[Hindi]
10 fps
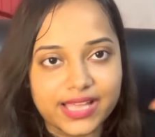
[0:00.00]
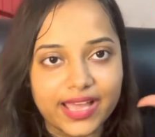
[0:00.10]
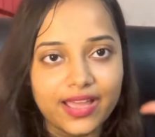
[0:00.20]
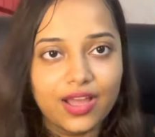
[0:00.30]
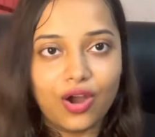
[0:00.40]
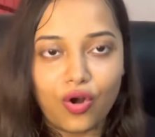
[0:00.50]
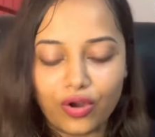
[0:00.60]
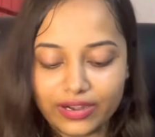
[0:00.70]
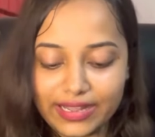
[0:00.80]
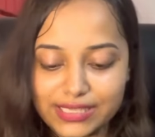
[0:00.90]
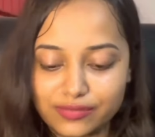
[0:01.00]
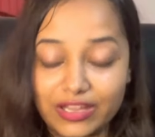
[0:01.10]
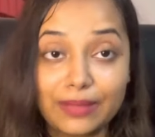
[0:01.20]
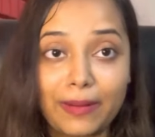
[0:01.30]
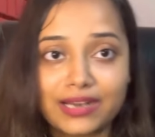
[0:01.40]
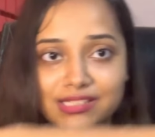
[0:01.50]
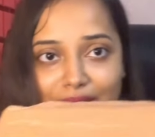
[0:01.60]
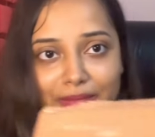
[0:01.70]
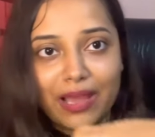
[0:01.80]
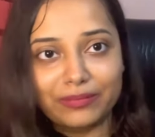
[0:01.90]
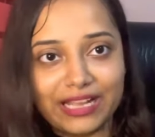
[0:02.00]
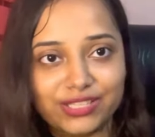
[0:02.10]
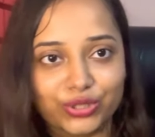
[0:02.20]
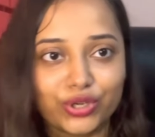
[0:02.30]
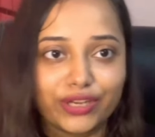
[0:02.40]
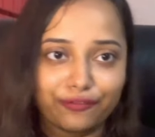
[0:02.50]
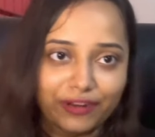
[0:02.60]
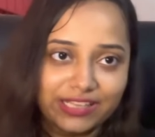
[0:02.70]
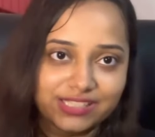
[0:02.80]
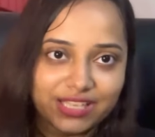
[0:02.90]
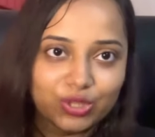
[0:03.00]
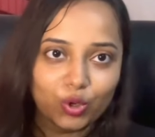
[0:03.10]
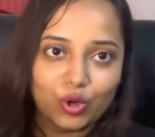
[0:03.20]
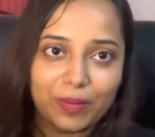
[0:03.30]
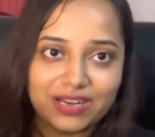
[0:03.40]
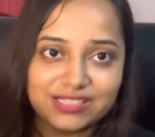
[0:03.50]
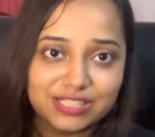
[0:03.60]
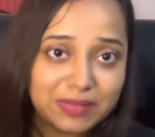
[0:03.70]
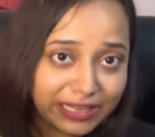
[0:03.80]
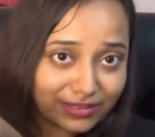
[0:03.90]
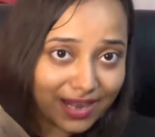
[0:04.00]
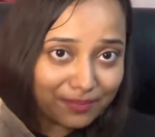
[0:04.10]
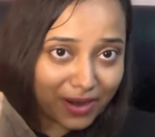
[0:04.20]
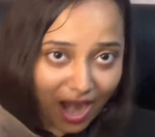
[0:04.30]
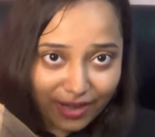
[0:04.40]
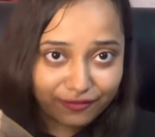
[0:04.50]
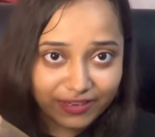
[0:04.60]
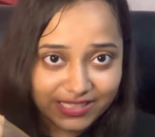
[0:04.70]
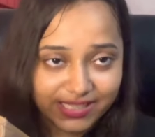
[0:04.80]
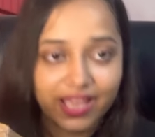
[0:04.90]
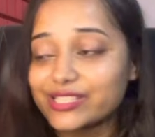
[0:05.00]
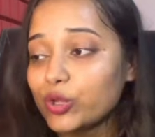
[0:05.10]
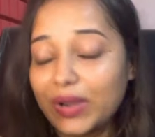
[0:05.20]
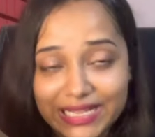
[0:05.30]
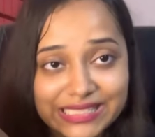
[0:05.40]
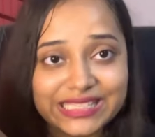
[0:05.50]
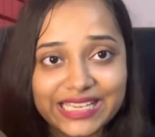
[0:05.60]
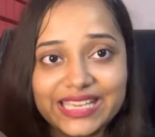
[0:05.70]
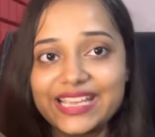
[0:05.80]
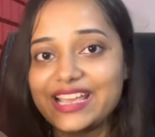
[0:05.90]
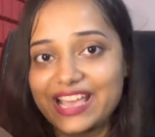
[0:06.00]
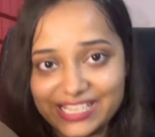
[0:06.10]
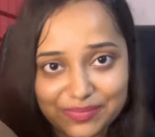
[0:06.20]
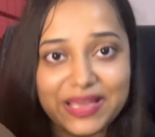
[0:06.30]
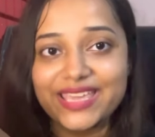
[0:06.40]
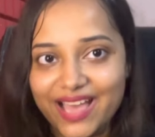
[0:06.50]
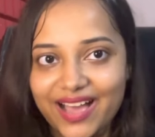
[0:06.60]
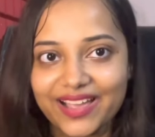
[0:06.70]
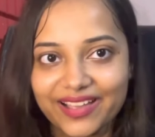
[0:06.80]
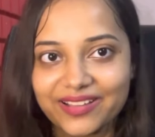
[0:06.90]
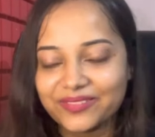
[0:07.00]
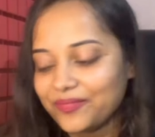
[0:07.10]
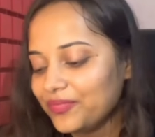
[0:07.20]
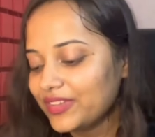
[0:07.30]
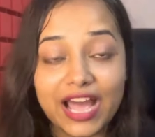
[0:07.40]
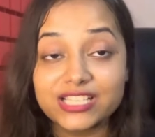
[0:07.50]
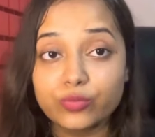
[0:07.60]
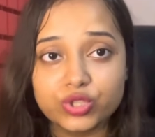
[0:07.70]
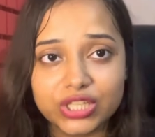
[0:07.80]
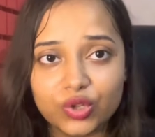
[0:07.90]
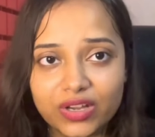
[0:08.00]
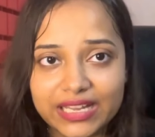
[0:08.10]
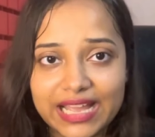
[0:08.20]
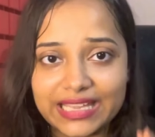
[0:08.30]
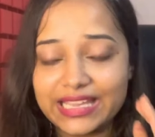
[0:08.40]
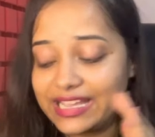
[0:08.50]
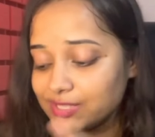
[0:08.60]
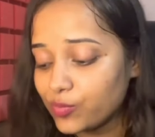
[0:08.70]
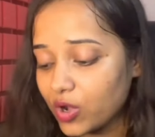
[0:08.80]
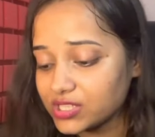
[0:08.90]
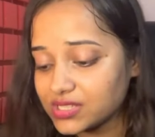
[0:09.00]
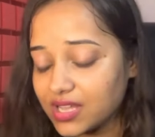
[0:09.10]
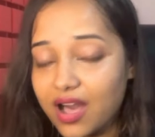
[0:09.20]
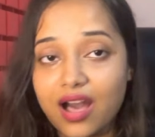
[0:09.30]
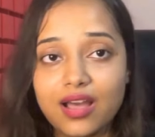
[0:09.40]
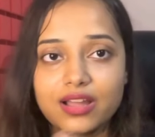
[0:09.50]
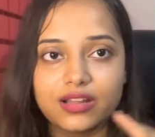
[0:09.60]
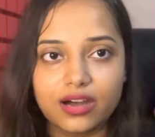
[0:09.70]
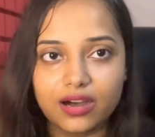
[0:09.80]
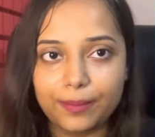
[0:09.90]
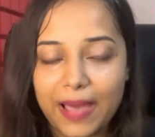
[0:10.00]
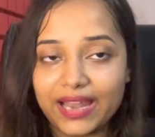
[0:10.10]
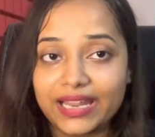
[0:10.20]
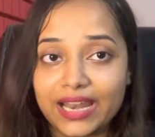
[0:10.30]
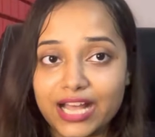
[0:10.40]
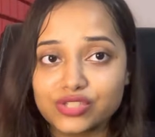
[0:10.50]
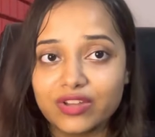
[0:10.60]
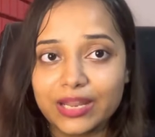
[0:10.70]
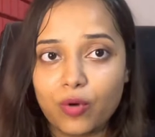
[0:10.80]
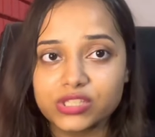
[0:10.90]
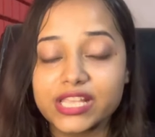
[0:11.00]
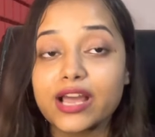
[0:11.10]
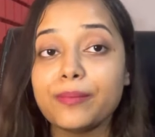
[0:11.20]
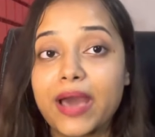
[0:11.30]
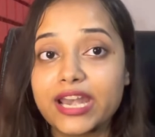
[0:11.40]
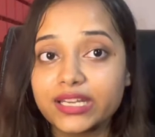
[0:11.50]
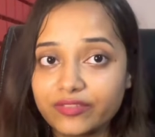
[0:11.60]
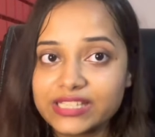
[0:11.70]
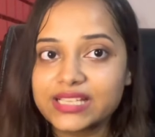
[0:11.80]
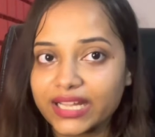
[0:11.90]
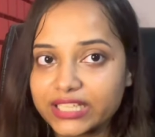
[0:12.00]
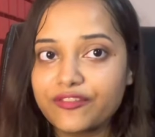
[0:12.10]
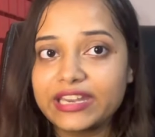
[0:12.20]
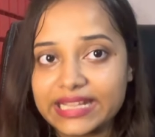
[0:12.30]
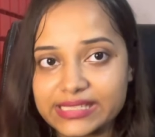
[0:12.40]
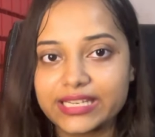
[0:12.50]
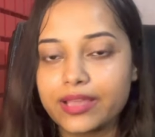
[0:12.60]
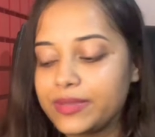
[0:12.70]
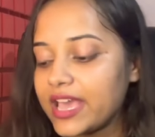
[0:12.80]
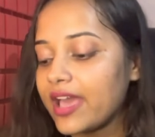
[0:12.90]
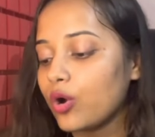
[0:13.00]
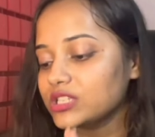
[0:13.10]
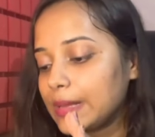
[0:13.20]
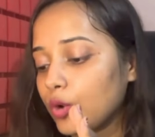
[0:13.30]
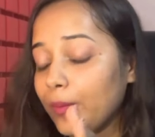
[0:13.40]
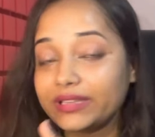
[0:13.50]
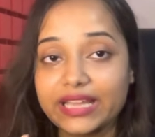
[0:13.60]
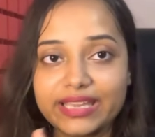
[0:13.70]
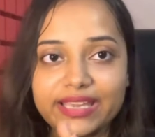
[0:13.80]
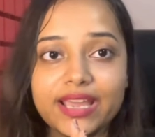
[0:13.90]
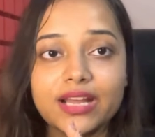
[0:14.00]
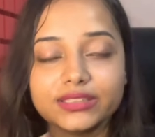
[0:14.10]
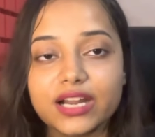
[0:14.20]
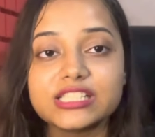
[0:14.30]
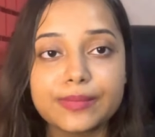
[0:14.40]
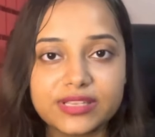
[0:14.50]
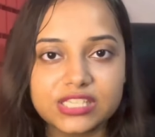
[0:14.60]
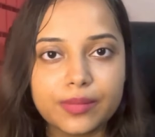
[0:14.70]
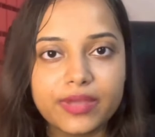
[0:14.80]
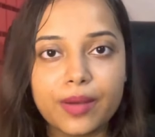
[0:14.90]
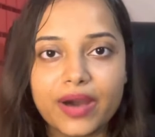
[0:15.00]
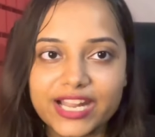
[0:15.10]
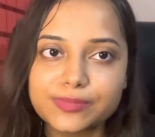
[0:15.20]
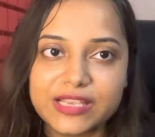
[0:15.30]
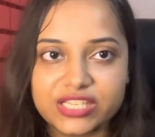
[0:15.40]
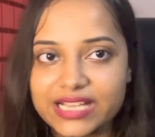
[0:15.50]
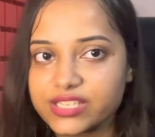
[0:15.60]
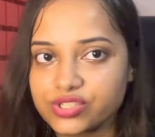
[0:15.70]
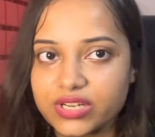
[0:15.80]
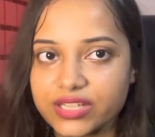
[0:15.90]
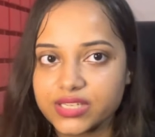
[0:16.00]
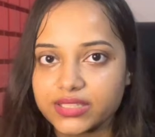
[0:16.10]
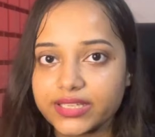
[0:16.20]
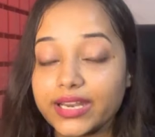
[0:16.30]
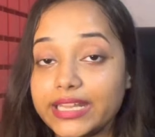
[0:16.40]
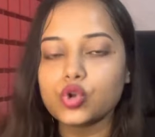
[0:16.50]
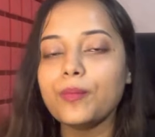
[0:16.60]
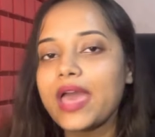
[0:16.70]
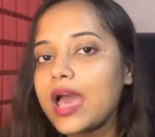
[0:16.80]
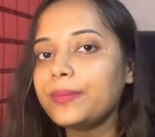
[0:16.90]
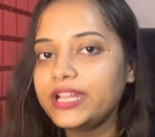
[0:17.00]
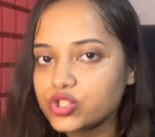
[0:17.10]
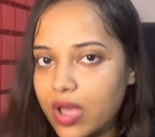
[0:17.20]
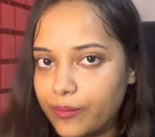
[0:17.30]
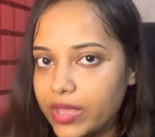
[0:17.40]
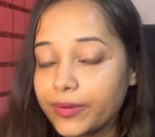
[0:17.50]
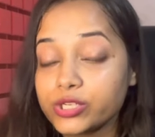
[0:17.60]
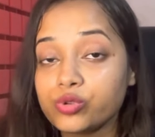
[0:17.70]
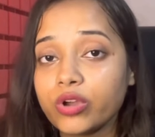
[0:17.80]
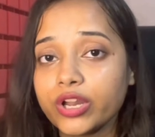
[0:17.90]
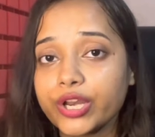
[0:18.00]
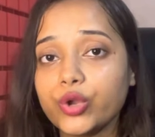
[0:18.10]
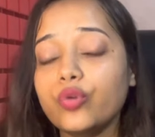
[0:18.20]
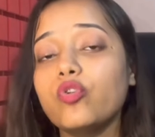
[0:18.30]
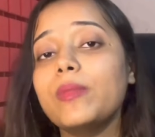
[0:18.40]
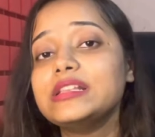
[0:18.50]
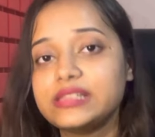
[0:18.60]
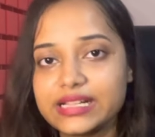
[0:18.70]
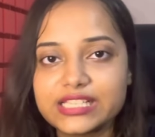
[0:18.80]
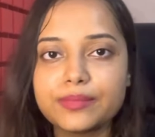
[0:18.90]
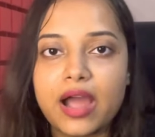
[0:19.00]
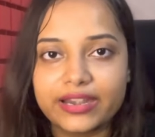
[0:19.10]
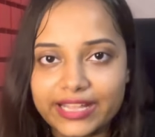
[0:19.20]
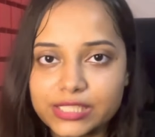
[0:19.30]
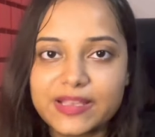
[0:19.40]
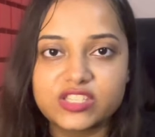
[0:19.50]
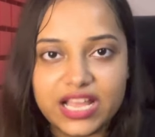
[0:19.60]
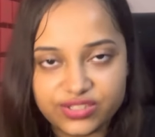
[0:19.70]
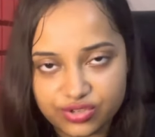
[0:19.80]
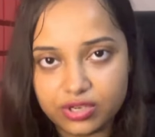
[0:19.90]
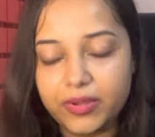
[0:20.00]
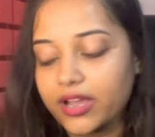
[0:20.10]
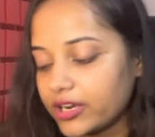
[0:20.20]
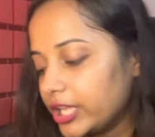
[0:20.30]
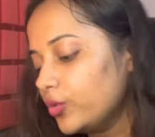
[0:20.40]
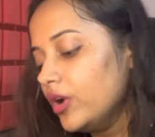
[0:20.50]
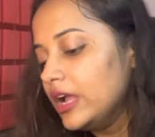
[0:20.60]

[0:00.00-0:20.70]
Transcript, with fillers: सा है और इस वाले पार्सल में आप देख सकते हो डिफरेंस कि दोनों पार्सल्स में कितना बड़ा डिफरेंस है सो लेट्स सी कि इसमें क्या है गाइस मुझे तो लग रहा है कि इस बॉक्स का पहले लास्ट वाले बॉक्स के कंपैरेटिवली ज़्यादा वेट इसलिए भी है बिकॉज आपको पता है कि थर्ड सेमेस्टर में हमारे स्पेशलाइजेशन आ जाती है सो so, मैं अपनी जो एमबीए परस्यू कर रही हूँ वो मैं सेल्स एंड मार्केटिंग स्पेशलाइजेशन में कर रही हूँ